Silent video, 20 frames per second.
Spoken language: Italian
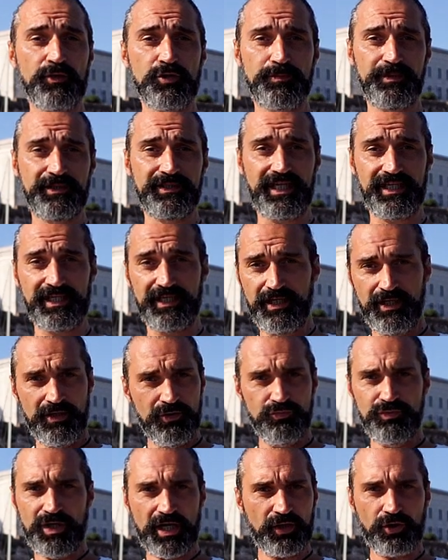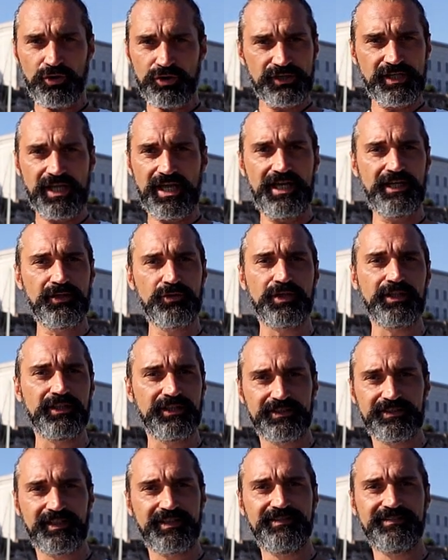ospitare una grossa ancora
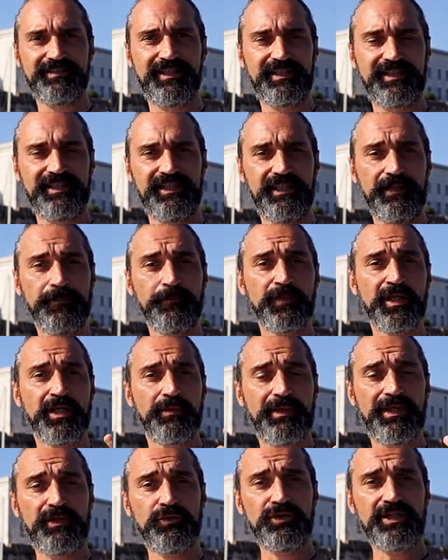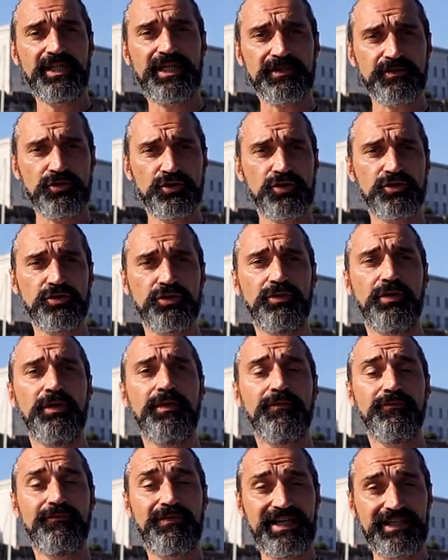da 30 kg, ma in ogni caso ci sono
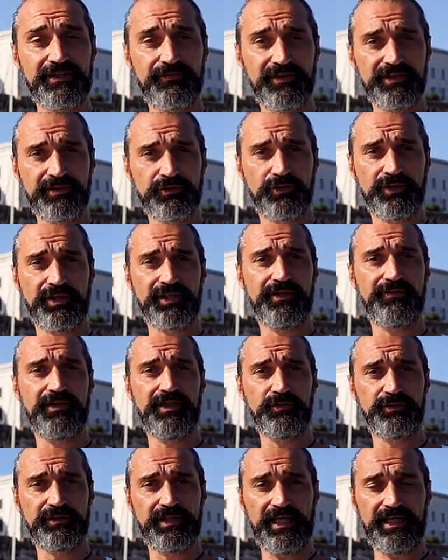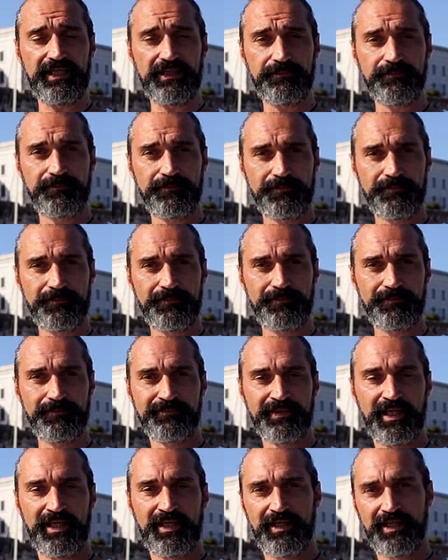vari fattori da valutare.
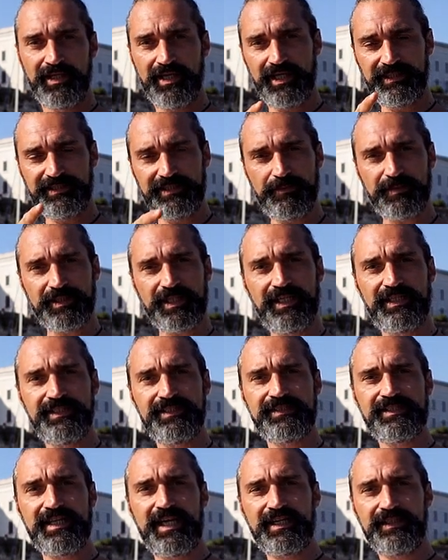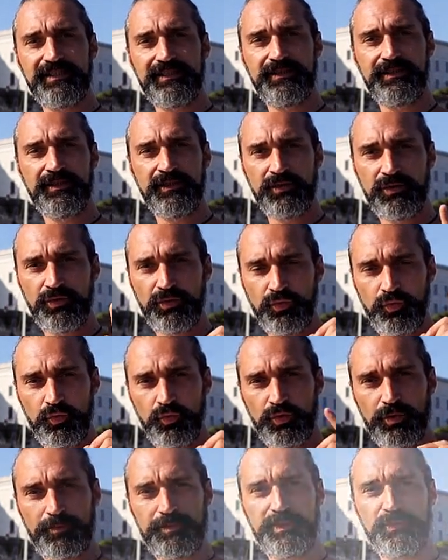Andiamo ad analizzarli
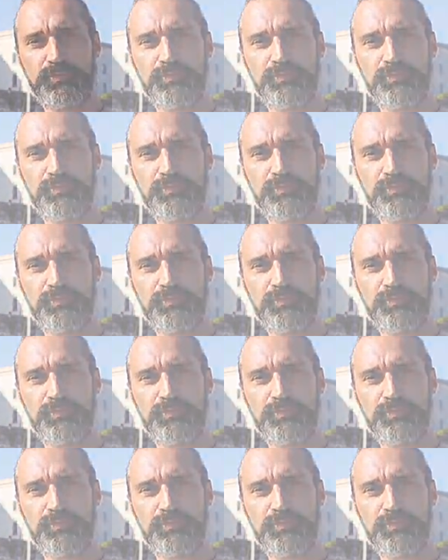uno per